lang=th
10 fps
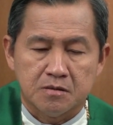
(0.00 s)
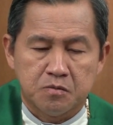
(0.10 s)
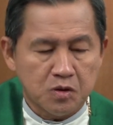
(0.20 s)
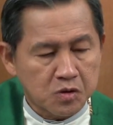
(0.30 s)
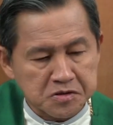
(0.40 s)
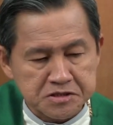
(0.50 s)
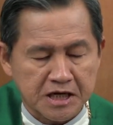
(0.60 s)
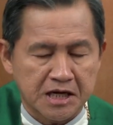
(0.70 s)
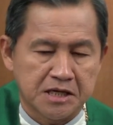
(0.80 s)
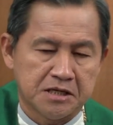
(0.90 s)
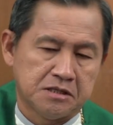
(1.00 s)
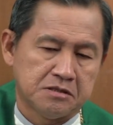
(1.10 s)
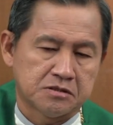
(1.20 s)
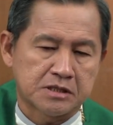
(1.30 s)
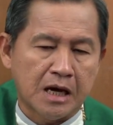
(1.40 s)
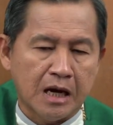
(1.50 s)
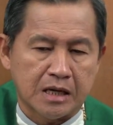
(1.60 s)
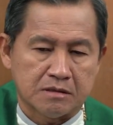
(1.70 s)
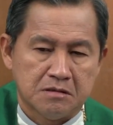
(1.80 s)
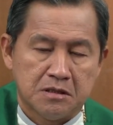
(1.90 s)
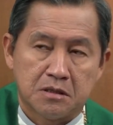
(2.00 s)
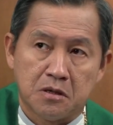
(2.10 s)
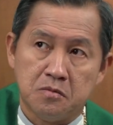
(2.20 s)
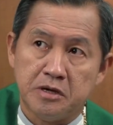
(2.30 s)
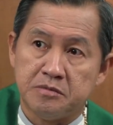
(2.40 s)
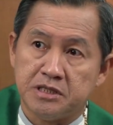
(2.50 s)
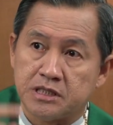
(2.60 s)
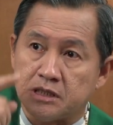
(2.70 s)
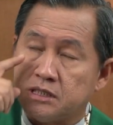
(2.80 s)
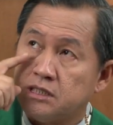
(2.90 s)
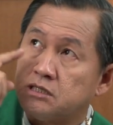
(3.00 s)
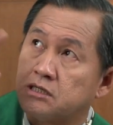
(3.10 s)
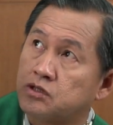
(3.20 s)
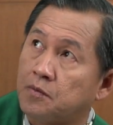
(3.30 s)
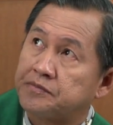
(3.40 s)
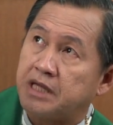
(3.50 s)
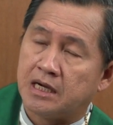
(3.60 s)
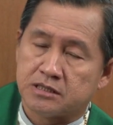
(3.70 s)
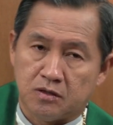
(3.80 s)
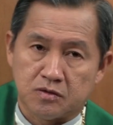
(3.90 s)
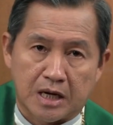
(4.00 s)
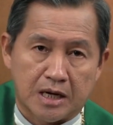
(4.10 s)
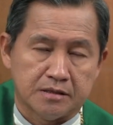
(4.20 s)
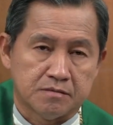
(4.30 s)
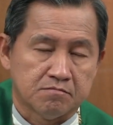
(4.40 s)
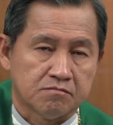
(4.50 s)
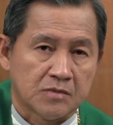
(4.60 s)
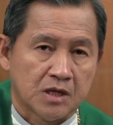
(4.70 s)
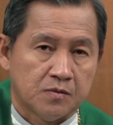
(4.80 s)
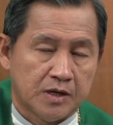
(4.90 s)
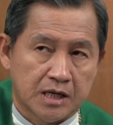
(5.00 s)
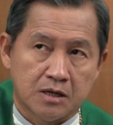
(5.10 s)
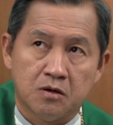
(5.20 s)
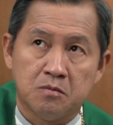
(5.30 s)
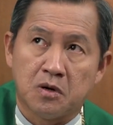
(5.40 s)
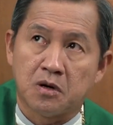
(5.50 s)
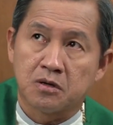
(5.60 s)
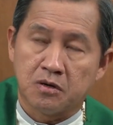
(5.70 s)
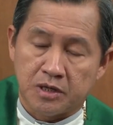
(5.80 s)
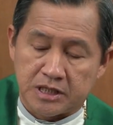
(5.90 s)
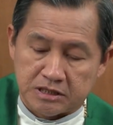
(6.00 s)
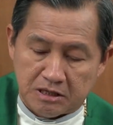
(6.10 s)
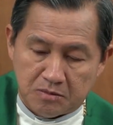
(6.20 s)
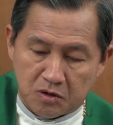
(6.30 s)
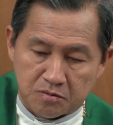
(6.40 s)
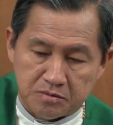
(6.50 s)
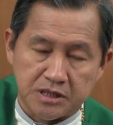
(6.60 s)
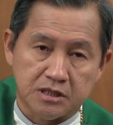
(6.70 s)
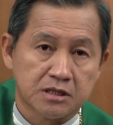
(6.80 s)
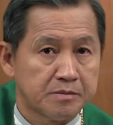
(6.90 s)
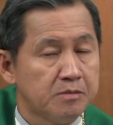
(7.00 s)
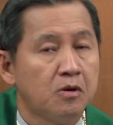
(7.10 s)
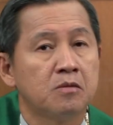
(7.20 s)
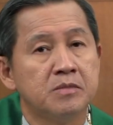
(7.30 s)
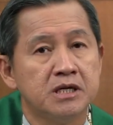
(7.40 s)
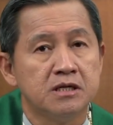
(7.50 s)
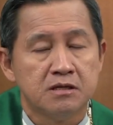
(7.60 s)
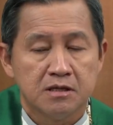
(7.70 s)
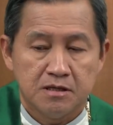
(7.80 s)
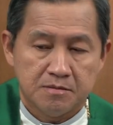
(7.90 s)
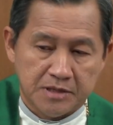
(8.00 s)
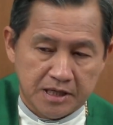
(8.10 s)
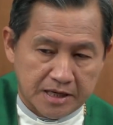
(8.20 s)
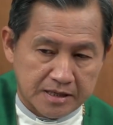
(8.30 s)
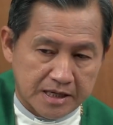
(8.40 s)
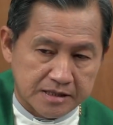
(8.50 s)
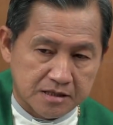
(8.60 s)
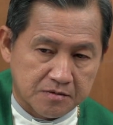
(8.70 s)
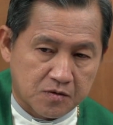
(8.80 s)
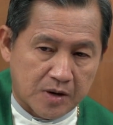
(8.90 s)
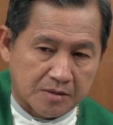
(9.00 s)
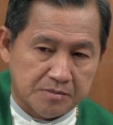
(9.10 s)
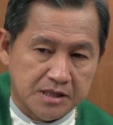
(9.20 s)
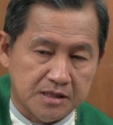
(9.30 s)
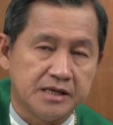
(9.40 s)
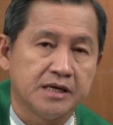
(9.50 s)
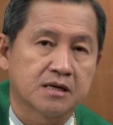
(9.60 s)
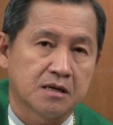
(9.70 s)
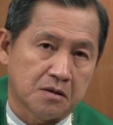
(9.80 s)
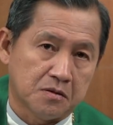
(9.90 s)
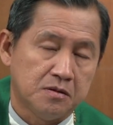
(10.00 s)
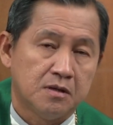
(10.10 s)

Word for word: พวกคนใช้ทาสเขาไม่มีสิทธิ์ที่จะสบตาเจ้านาย เวลาเขามองเขาก็ได้แต่มองมือ ทำไมมองมือ เมื่อไหร่นายจะกวักมือเรียกเขา